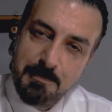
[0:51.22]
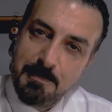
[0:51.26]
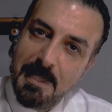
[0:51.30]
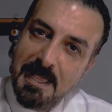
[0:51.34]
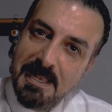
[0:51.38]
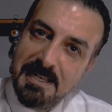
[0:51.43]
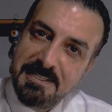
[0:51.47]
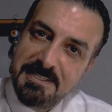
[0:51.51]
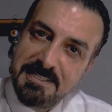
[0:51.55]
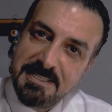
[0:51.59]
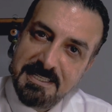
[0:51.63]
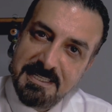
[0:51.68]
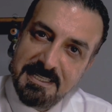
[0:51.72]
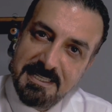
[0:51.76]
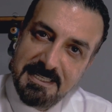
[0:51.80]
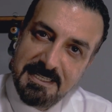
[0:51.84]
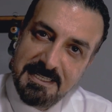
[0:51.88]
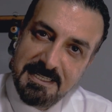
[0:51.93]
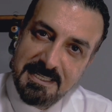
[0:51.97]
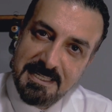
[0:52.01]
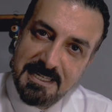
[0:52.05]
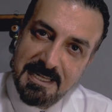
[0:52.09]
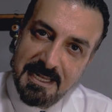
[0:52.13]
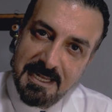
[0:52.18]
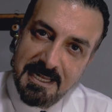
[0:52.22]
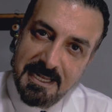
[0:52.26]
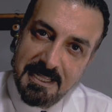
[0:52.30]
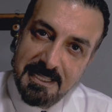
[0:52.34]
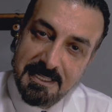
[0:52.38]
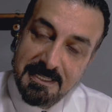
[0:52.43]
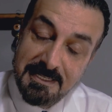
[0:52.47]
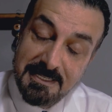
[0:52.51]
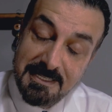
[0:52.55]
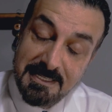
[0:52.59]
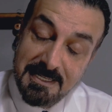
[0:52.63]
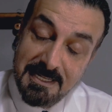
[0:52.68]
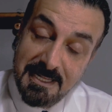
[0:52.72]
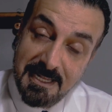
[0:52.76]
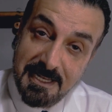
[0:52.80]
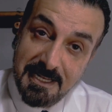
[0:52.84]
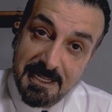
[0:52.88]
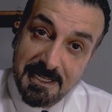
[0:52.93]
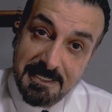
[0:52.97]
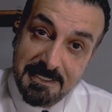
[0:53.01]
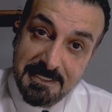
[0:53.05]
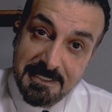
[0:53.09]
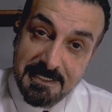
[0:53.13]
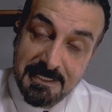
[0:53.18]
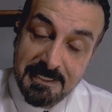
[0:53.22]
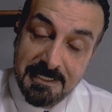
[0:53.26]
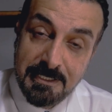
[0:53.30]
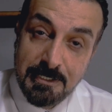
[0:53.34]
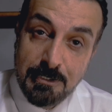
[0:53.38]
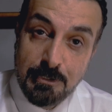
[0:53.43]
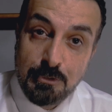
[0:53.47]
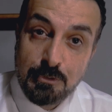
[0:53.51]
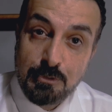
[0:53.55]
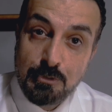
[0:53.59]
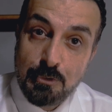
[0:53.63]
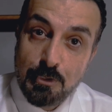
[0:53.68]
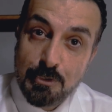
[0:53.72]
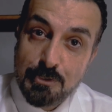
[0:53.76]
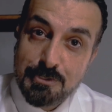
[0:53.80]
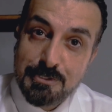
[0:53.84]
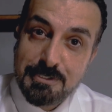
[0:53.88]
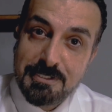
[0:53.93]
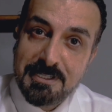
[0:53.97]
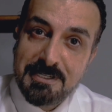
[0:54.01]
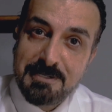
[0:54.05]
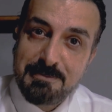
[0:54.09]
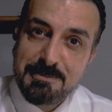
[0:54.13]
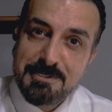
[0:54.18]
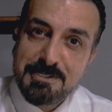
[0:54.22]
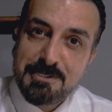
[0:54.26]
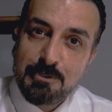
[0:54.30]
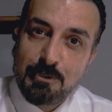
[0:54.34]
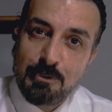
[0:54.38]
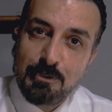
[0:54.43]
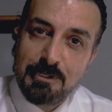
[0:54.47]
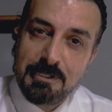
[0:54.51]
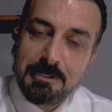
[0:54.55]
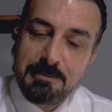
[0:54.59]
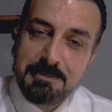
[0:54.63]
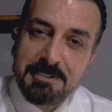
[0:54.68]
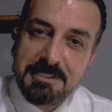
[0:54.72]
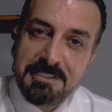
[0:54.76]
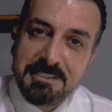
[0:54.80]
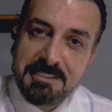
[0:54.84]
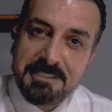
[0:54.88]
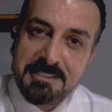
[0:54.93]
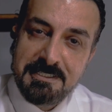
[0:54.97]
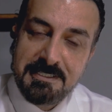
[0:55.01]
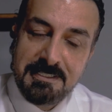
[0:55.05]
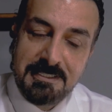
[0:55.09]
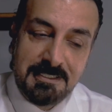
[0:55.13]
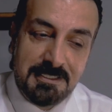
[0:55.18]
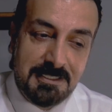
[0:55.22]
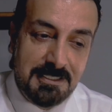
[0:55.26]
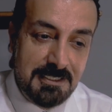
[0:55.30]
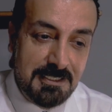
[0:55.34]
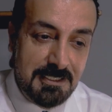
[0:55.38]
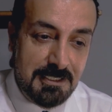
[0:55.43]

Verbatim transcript: Belki ilgilenen, ilgilenen dostlarımız olabilir.